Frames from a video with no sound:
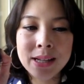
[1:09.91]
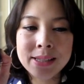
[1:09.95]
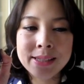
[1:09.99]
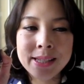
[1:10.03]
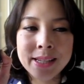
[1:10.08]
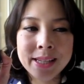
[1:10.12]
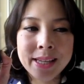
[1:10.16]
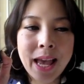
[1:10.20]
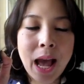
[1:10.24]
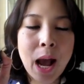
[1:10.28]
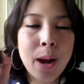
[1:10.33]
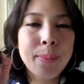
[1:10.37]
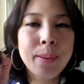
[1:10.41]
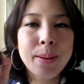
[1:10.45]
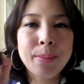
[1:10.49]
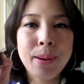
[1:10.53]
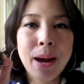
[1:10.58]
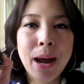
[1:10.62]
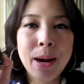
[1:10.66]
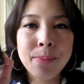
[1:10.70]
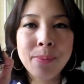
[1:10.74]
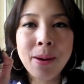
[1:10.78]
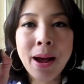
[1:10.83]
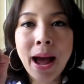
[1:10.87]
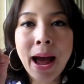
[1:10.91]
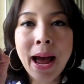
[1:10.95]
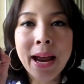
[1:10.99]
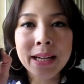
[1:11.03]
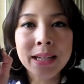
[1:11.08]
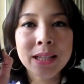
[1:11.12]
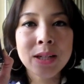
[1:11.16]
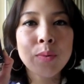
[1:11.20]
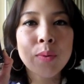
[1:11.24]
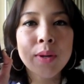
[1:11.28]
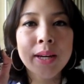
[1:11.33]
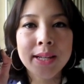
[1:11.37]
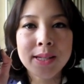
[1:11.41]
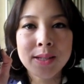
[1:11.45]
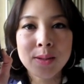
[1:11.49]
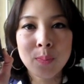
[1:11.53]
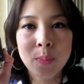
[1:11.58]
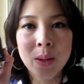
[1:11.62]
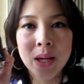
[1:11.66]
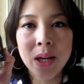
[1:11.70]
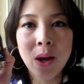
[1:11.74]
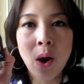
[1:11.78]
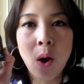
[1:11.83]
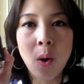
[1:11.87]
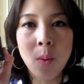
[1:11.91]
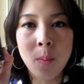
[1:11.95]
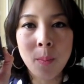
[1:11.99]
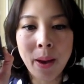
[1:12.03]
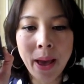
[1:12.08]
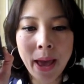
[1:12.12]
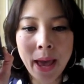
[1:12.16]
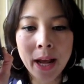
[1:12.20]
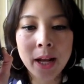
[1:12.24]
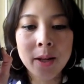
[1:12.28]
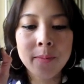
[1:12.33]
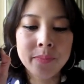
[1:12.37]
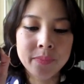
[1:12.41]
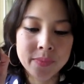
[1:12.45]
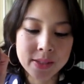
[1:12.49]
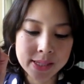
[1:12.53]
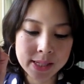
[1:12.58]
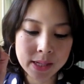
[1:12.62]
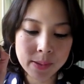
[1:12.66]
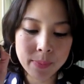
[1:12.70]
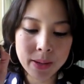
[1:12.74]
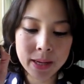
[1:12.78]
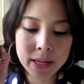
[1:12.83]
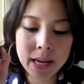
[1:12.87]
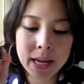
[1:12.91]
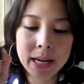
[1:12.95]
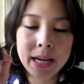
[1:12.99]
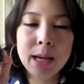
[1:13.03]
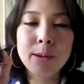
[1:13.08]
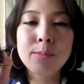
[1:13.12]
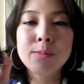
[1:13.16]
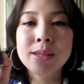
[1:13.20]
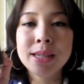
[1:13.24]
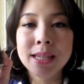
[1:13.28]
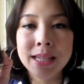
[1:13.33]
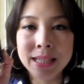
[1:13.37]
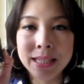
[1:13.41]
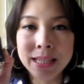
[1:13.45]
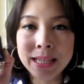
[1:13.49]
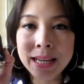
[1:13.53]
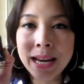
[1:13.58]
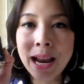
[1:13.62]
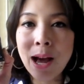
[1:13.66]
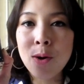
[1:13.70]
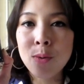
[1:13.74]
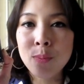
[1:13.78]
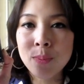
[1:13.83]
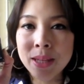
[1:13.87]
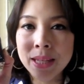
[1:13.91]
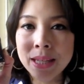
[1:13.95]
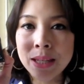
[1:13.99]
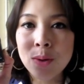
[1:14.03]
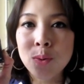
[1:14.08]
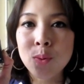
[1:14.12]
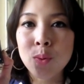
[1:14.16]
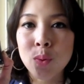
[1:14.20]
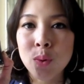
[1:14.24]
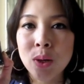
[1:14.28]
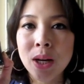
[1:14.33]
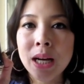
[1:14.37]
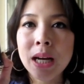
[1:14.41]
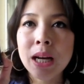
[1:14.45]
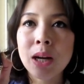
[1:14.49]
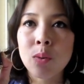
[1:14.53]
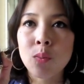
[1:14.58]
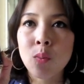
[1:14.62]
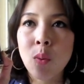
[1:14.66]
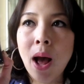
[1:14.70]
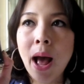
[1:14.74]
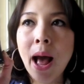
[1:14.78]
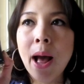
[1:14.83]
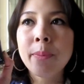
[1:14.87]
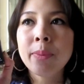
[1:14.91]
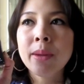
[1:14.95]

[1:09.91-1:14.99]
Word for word: จะแยกเป็นพาร์ทๆคือวันนี้จะเป็นของ แมค จะมาแนะนำสีที่เรามีอยู่ถ้าเกิดว่า